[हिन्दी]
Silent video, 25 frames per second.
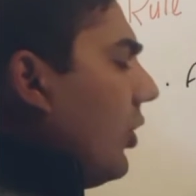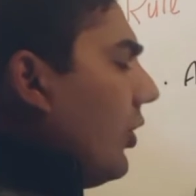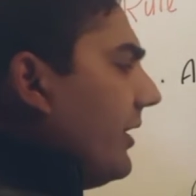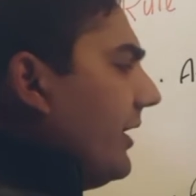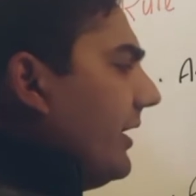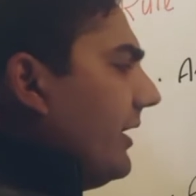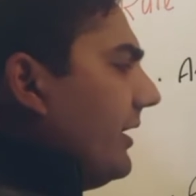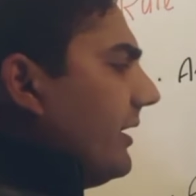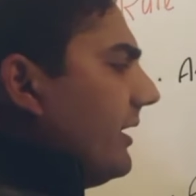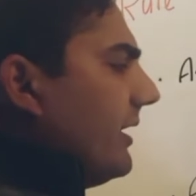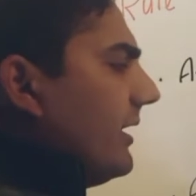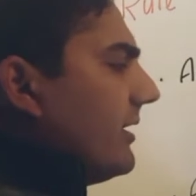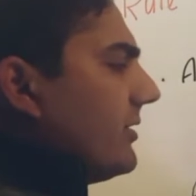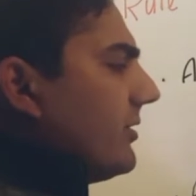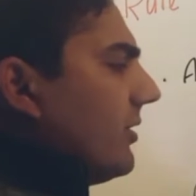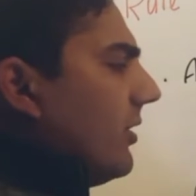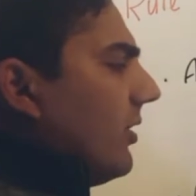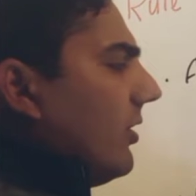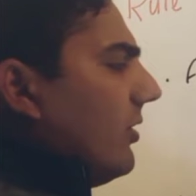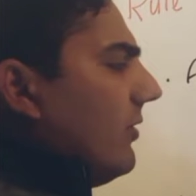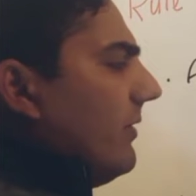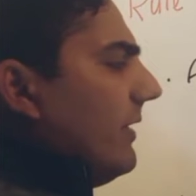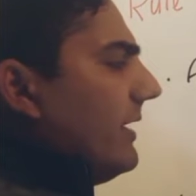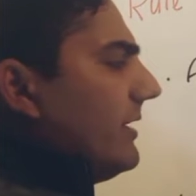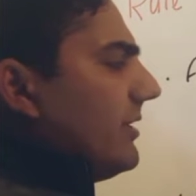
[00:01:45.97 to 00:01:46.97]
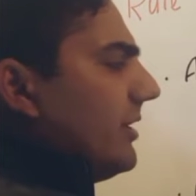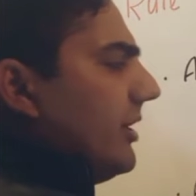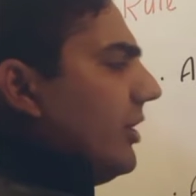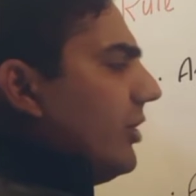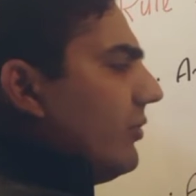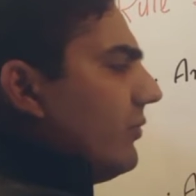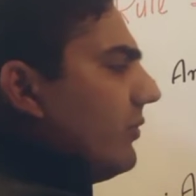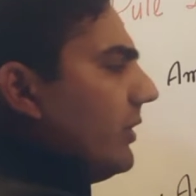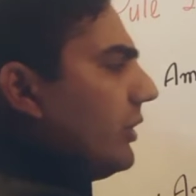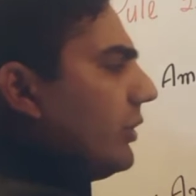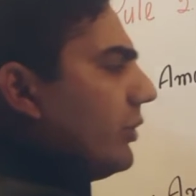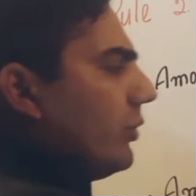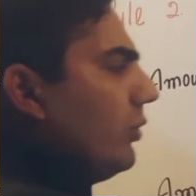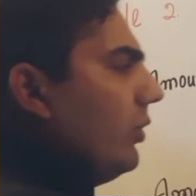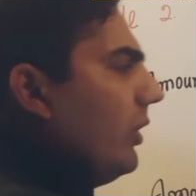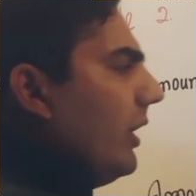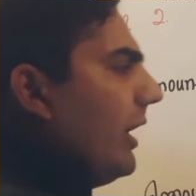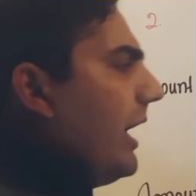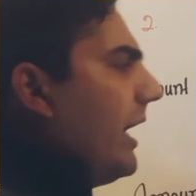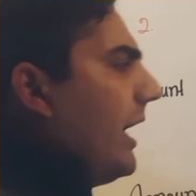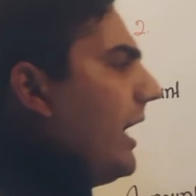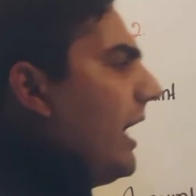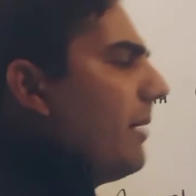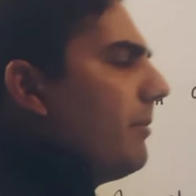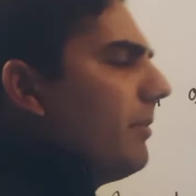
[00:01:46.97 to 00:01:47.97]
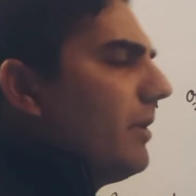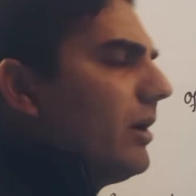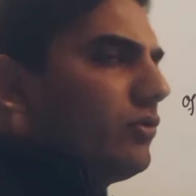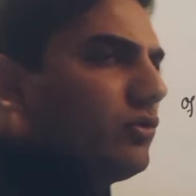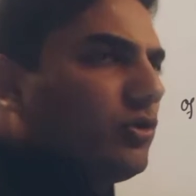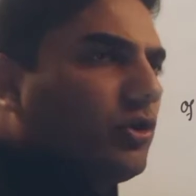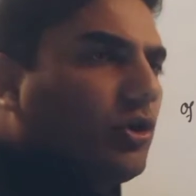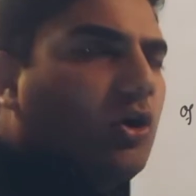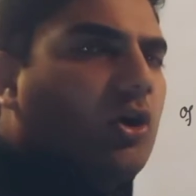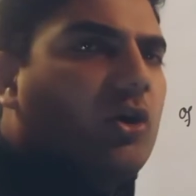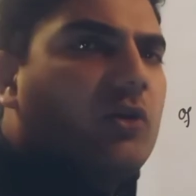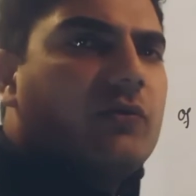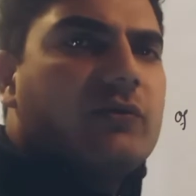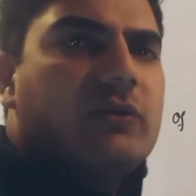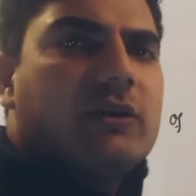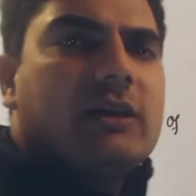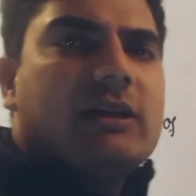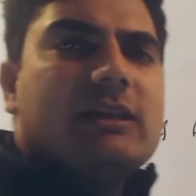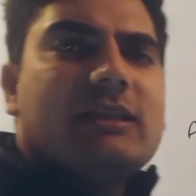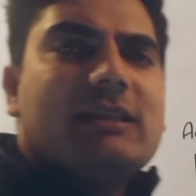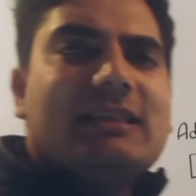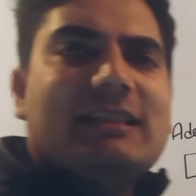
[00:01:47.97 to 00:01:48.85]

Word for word: गोनिन इज ऑलवेज इक्वल टू अमाउंट ऑफ